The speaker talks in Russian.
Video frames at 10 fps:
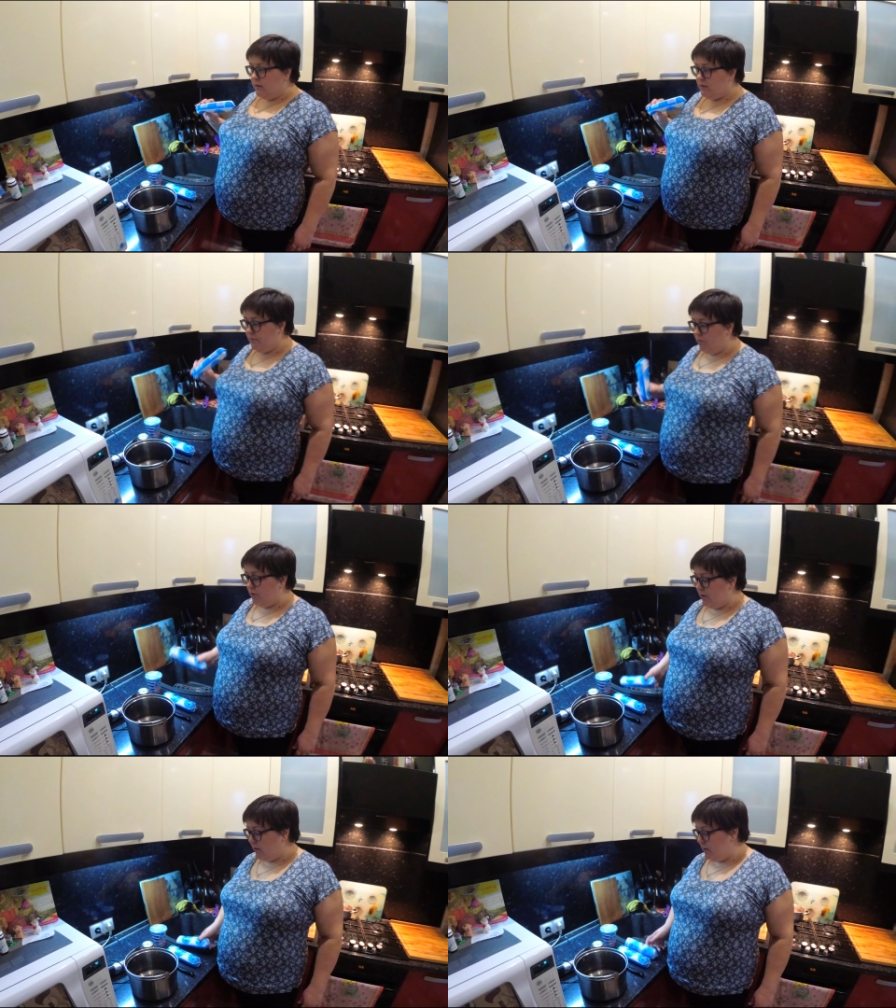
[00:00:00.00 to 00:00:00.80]

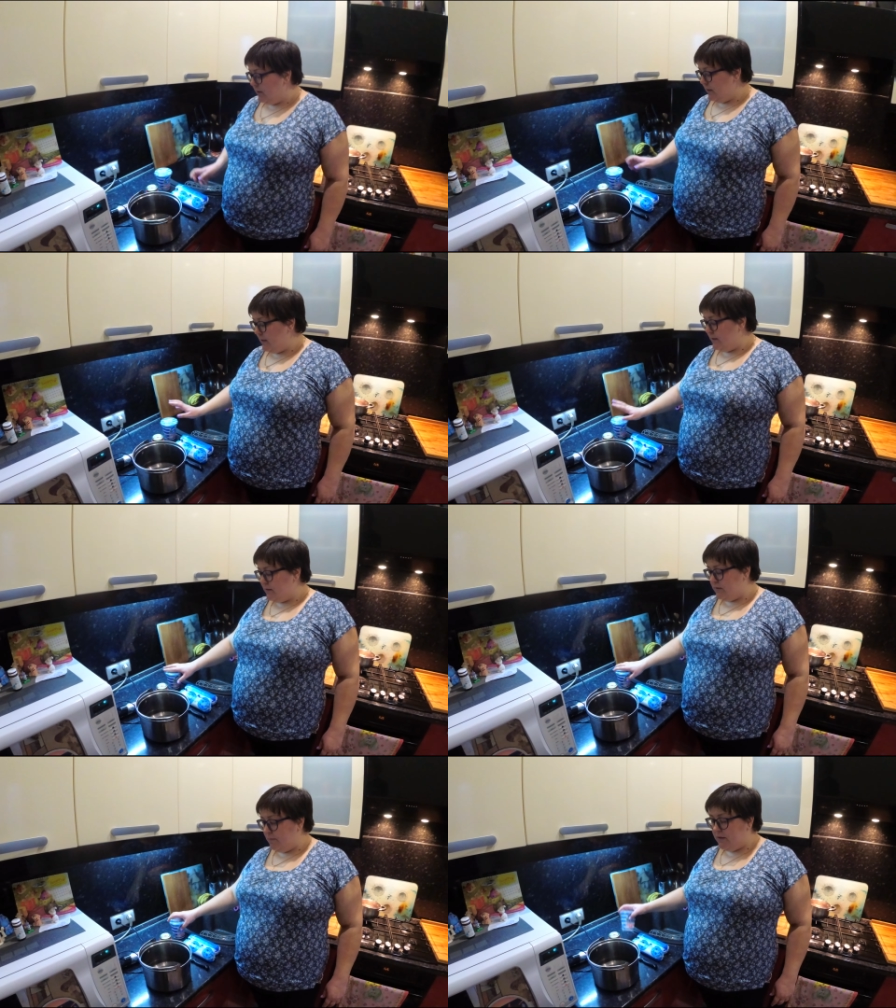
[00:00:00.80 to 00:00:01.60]
творог и
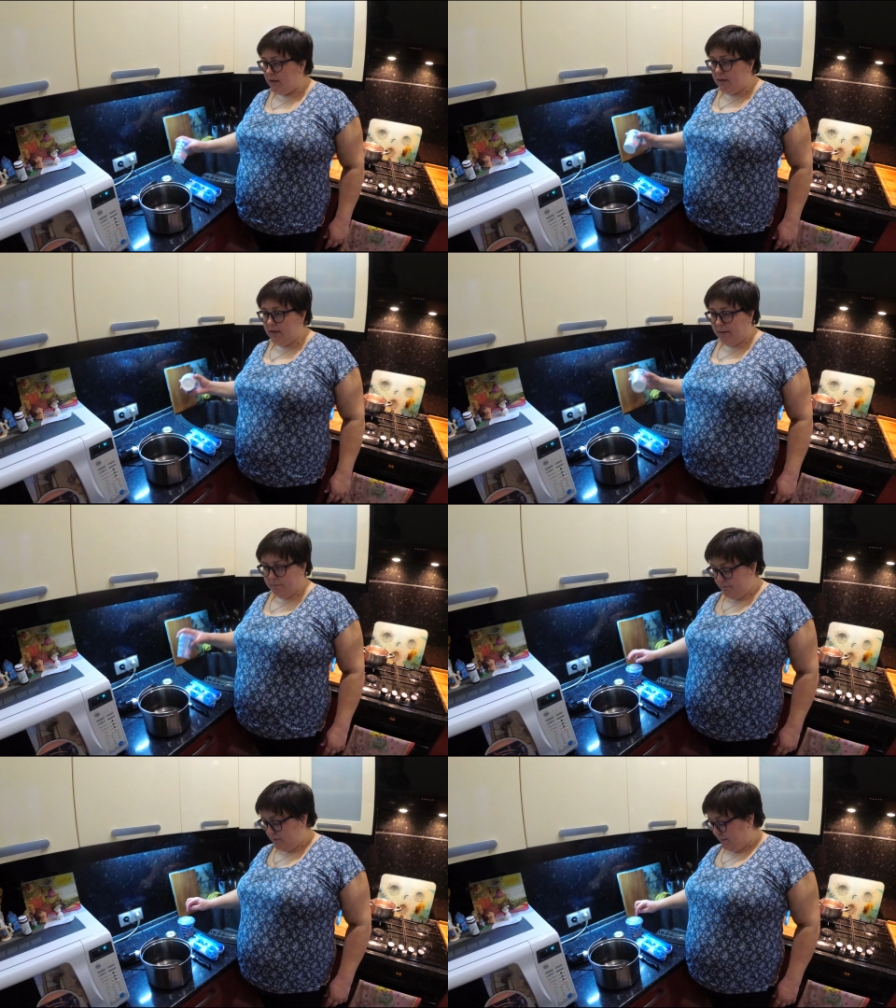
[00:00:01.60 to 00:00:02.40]
сметана.
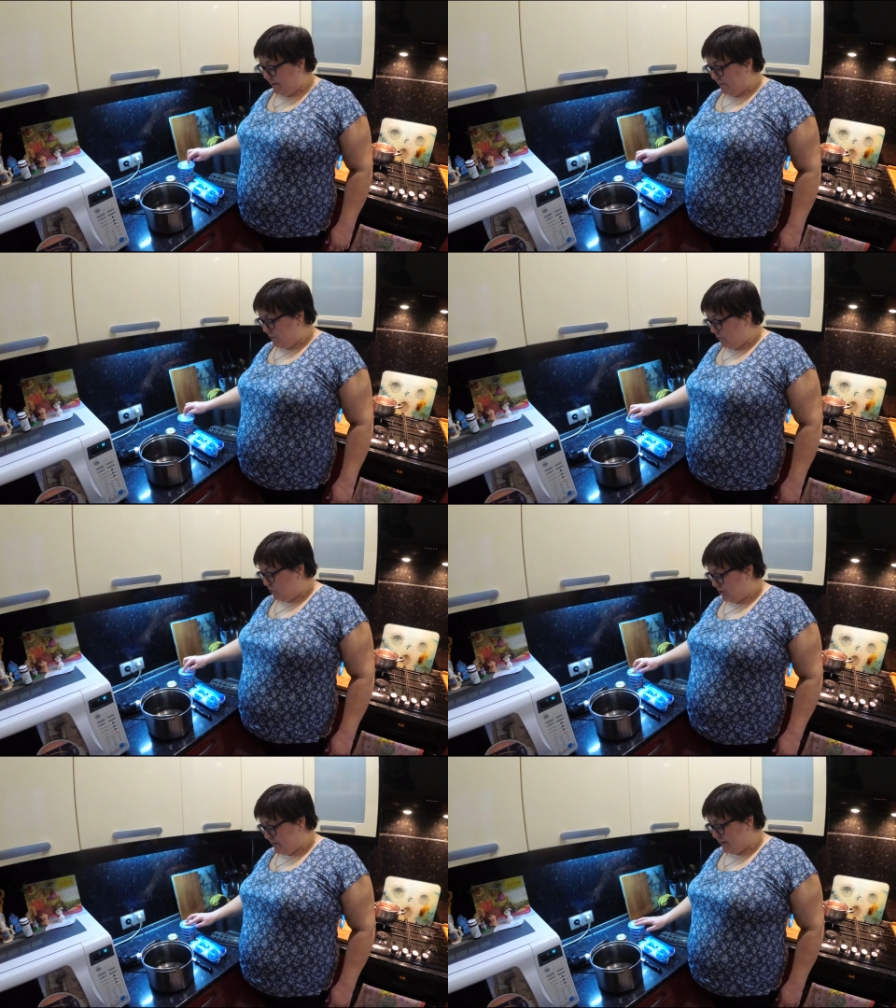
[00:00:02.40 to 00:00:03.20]
Добавим
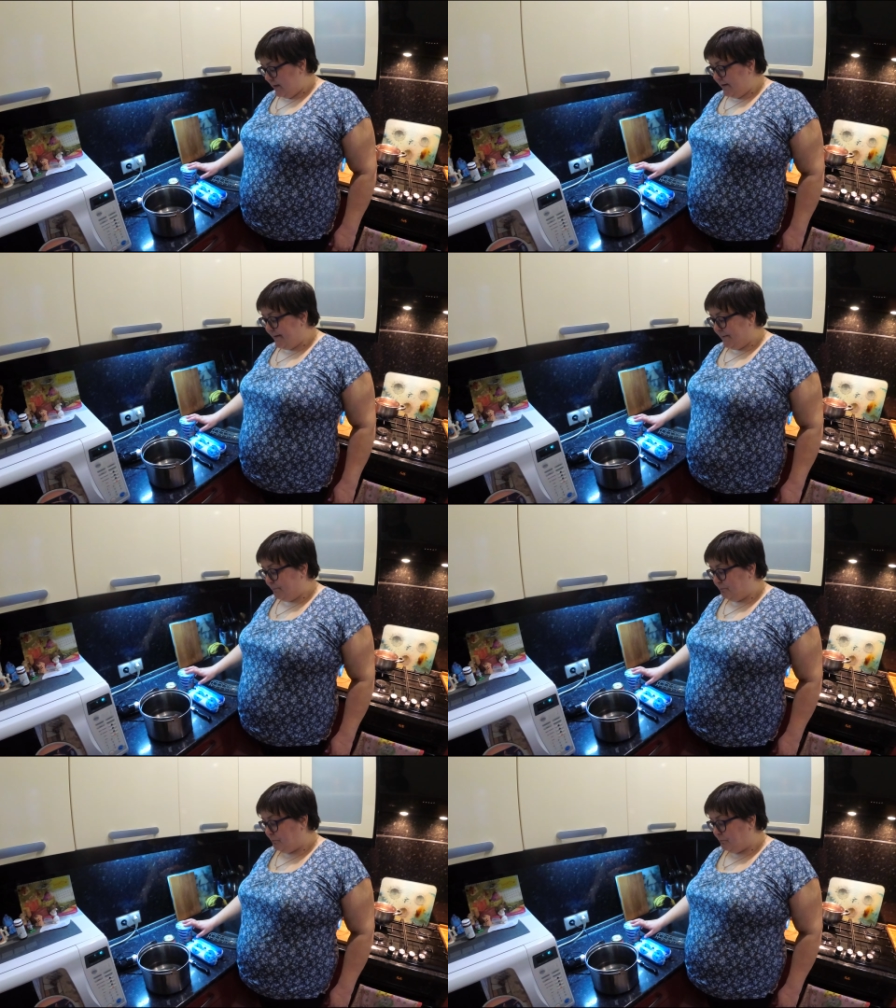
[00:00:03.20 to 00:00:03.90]
немножко сахара